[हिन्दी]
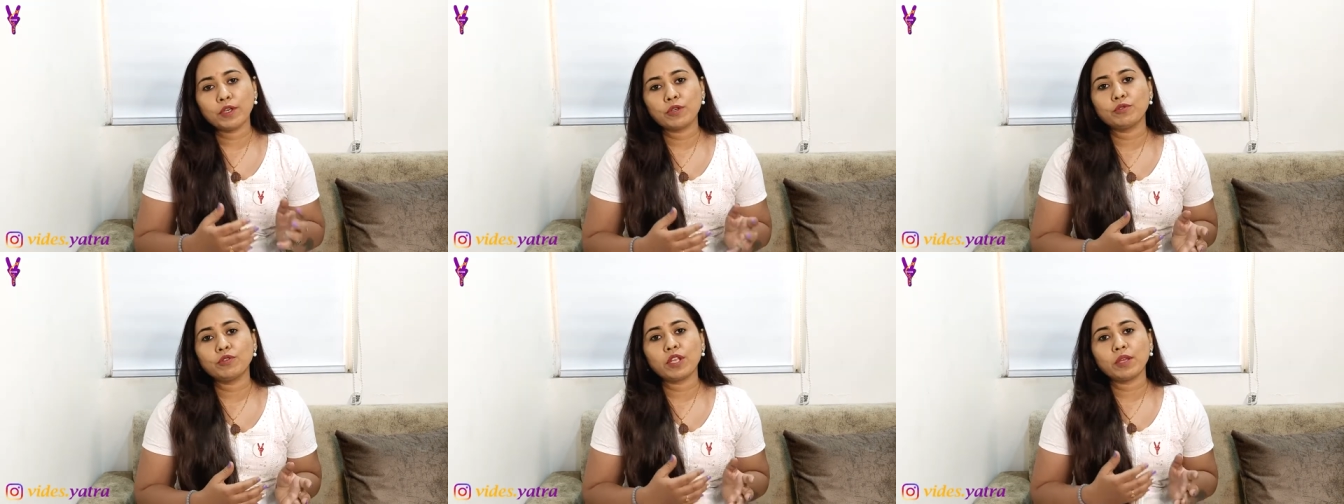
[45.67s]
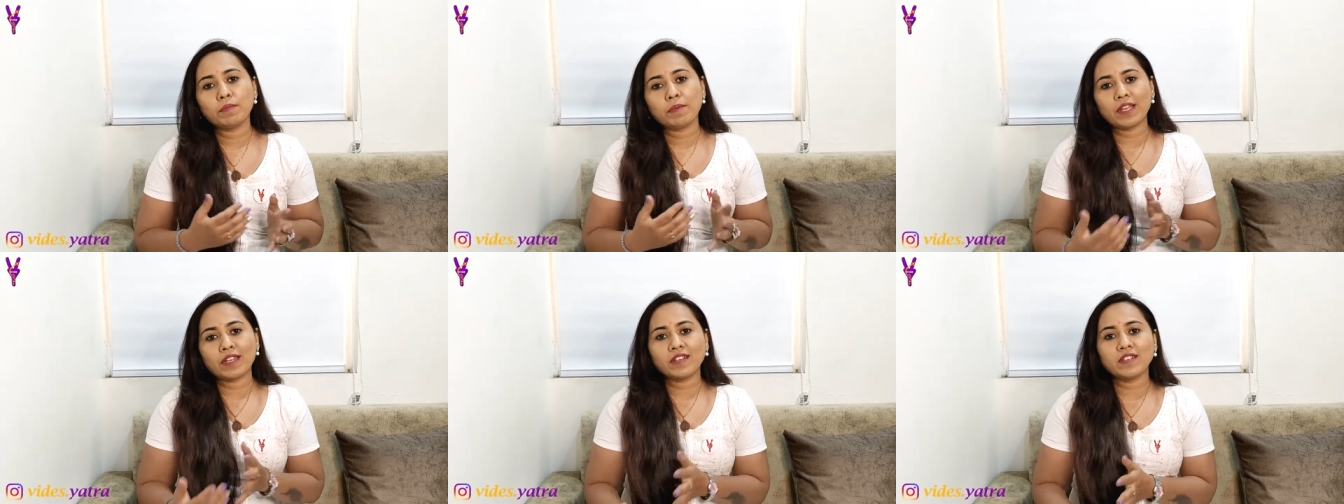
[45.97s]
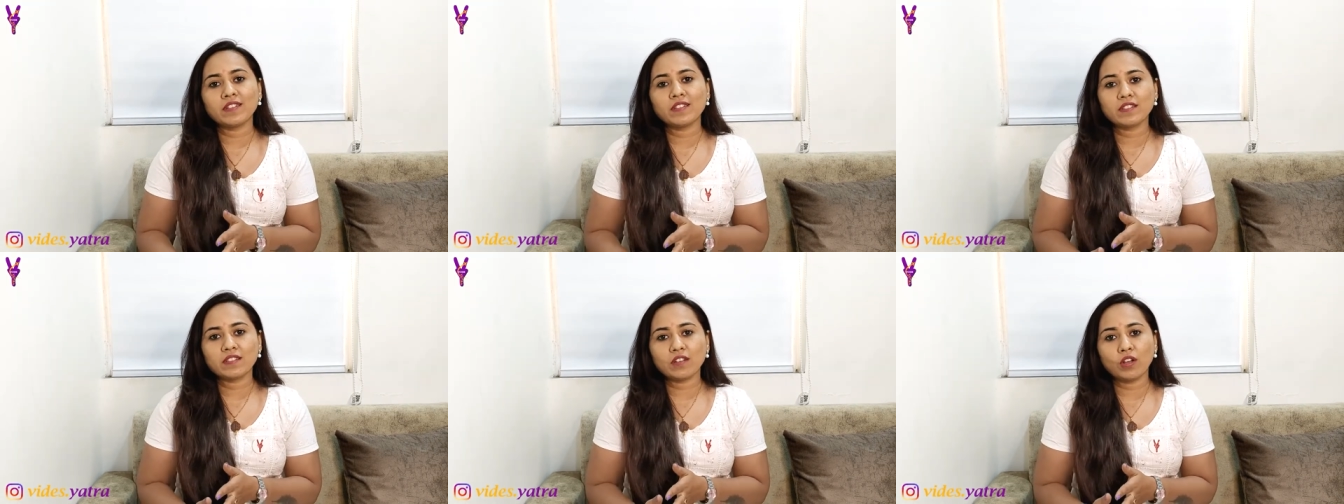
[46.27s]
बट उनके
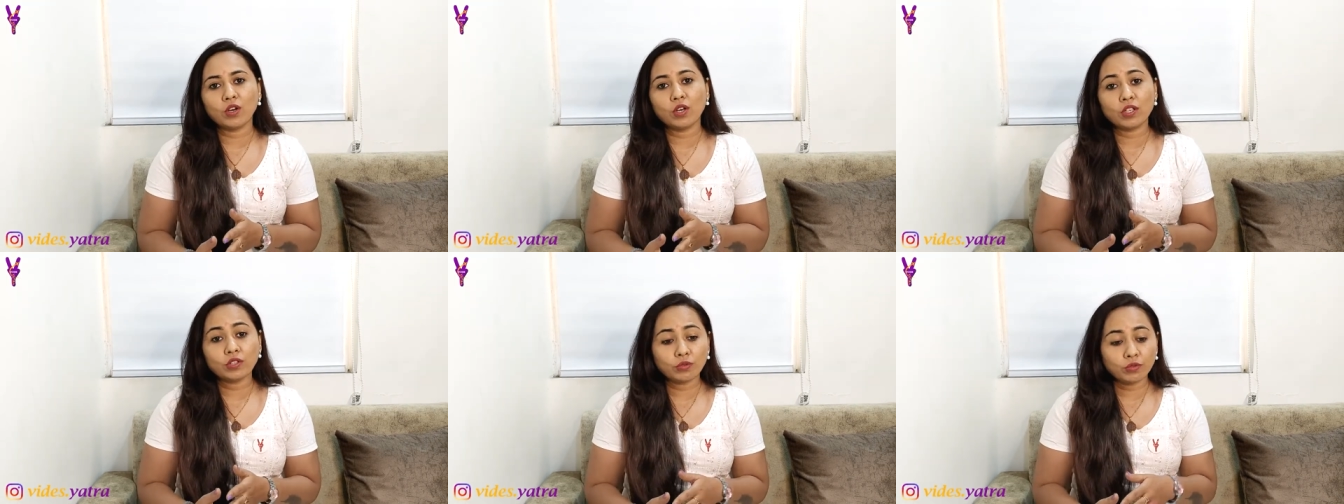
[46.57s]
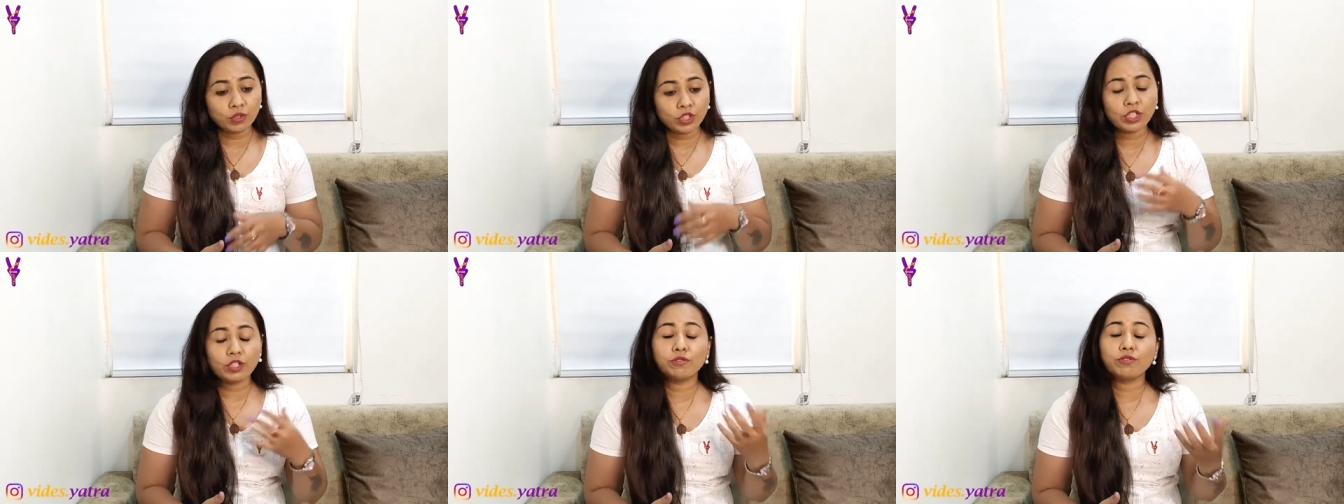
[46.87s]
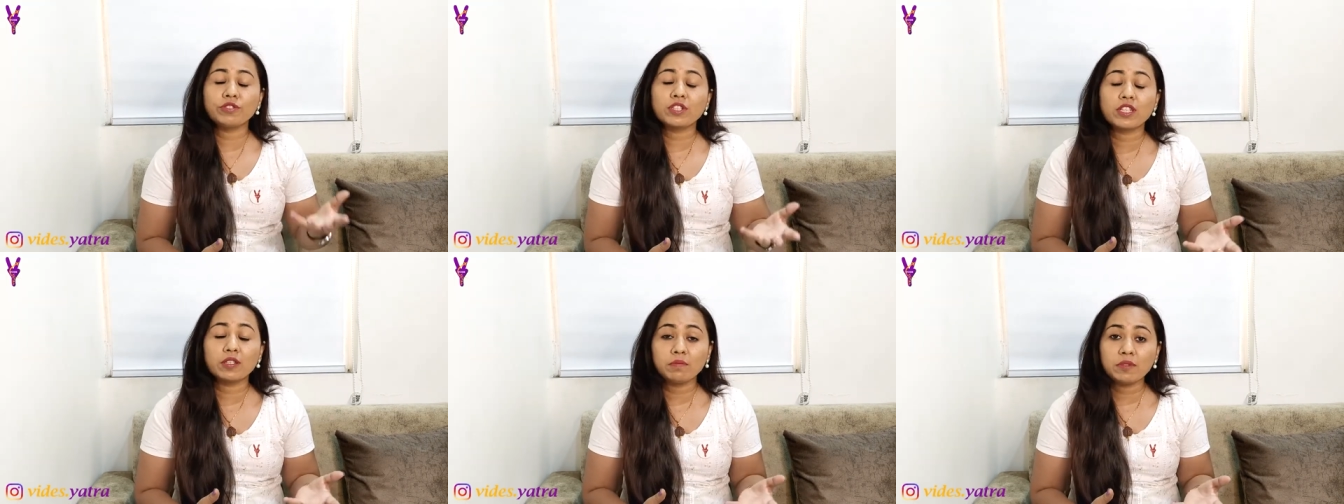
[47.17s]
पेरेंट्स और उनकी
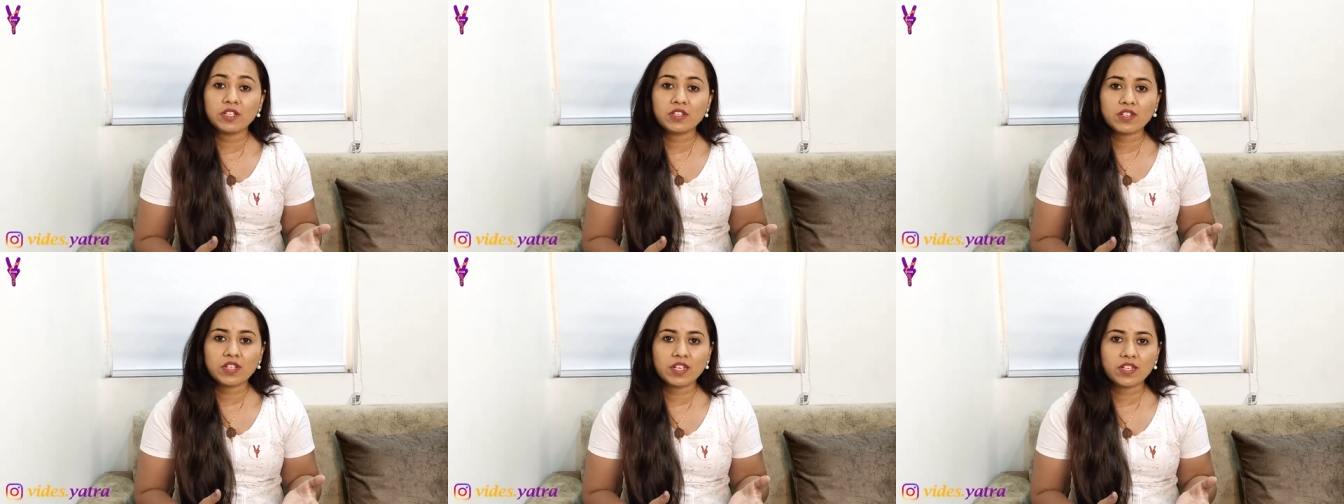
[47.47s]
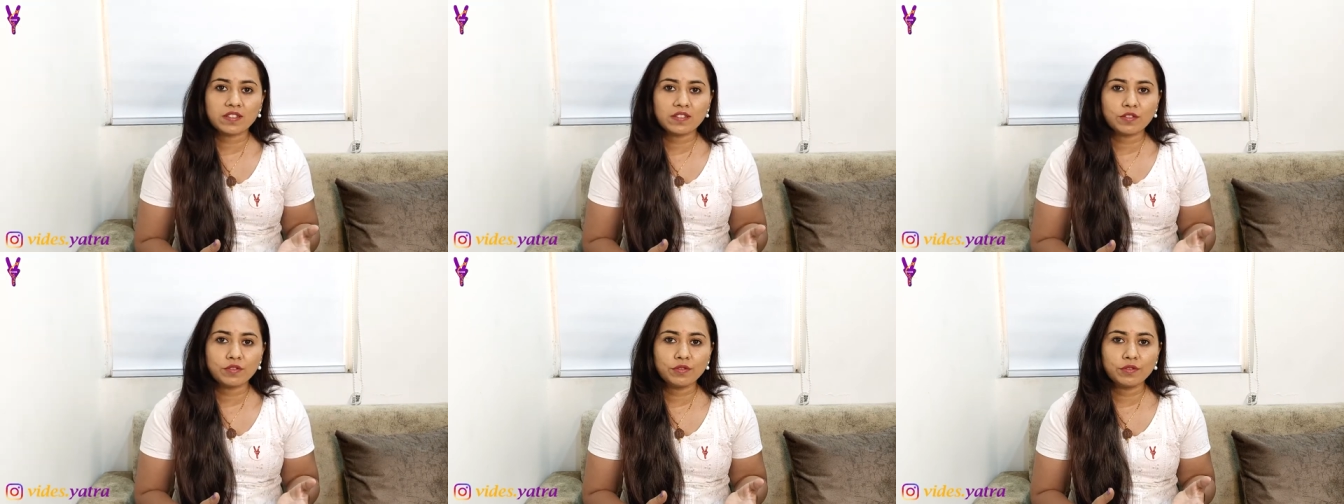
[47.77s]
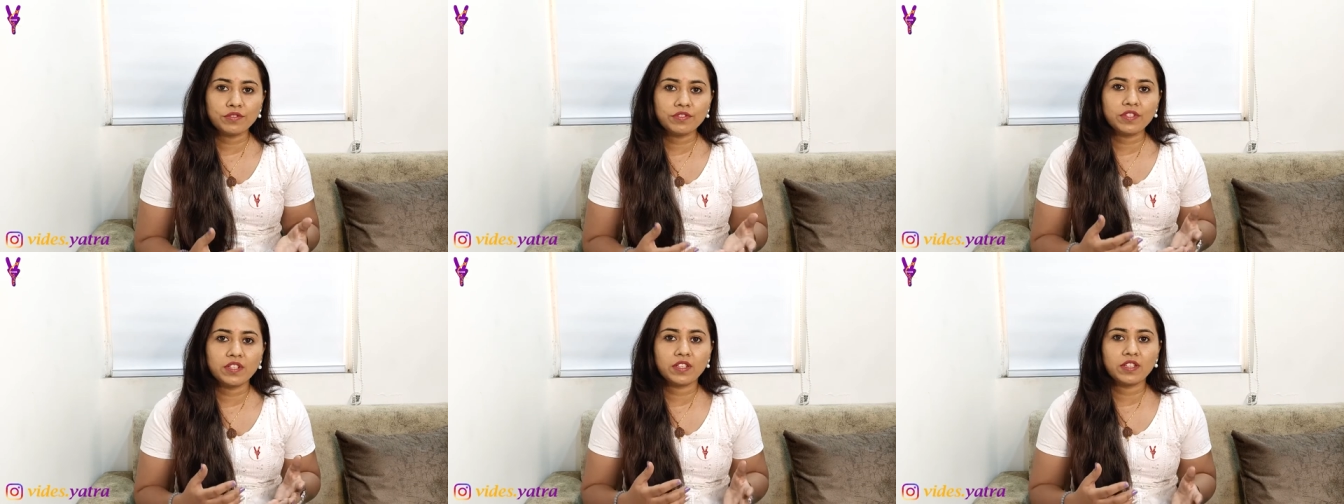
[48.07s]
खुद की भी इच्छा ऐसी
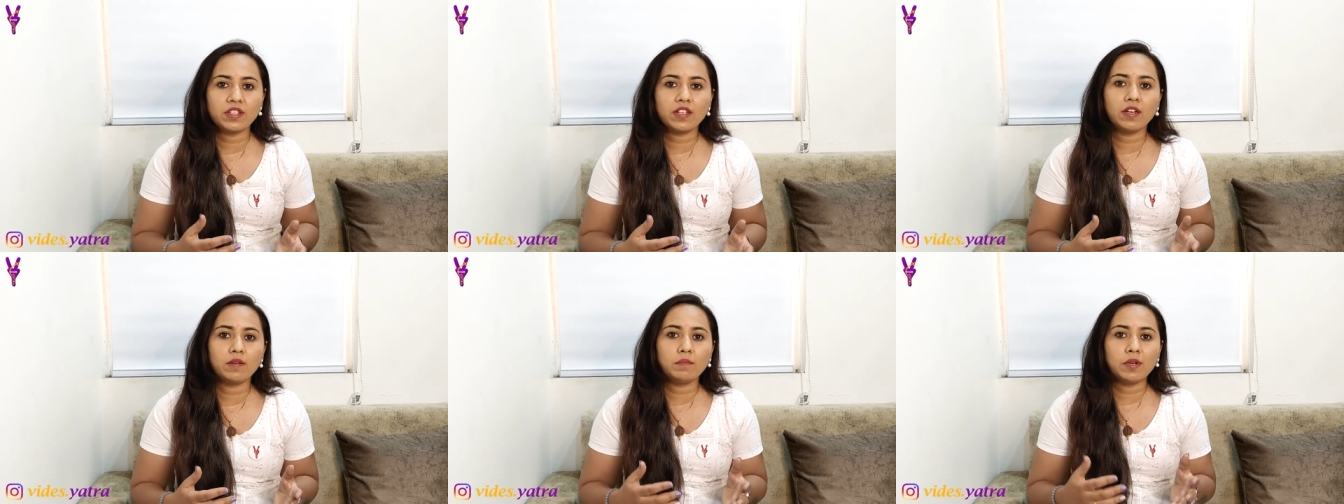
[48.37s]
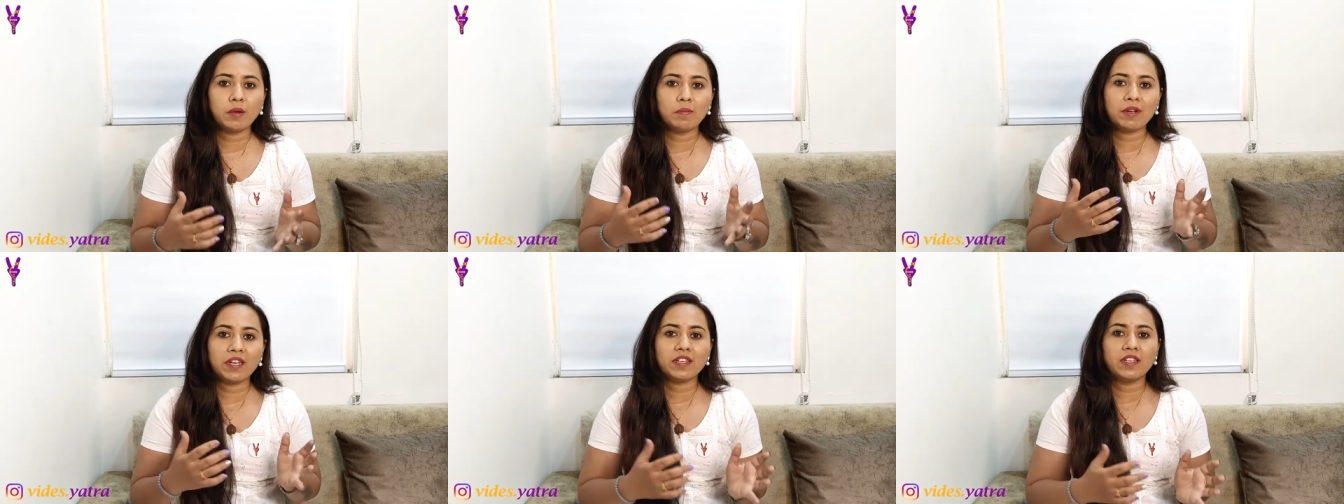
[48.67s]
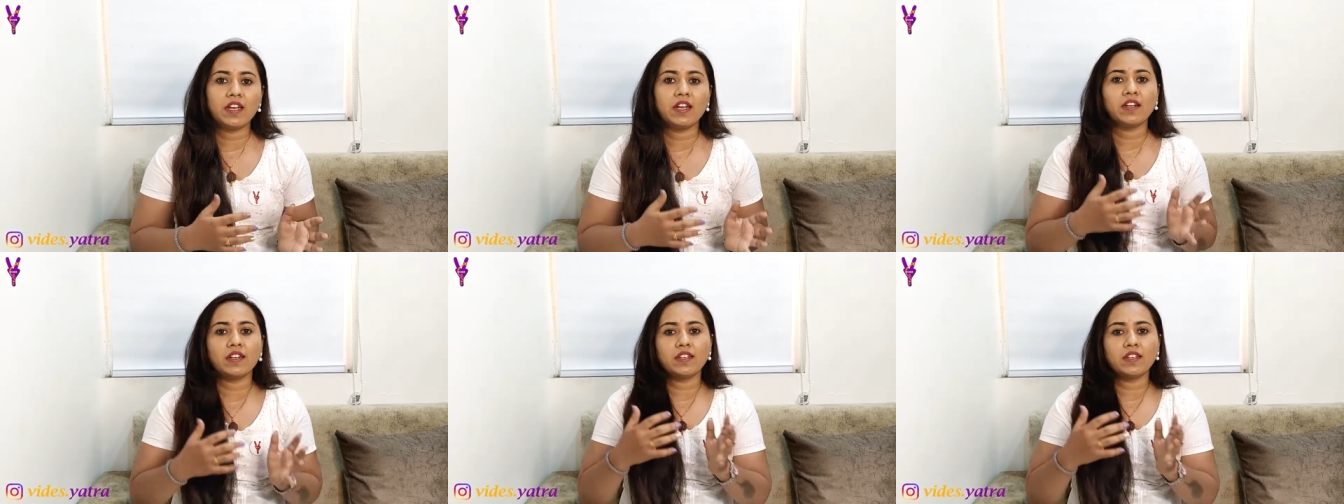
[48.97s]
होती है कि हम हमारी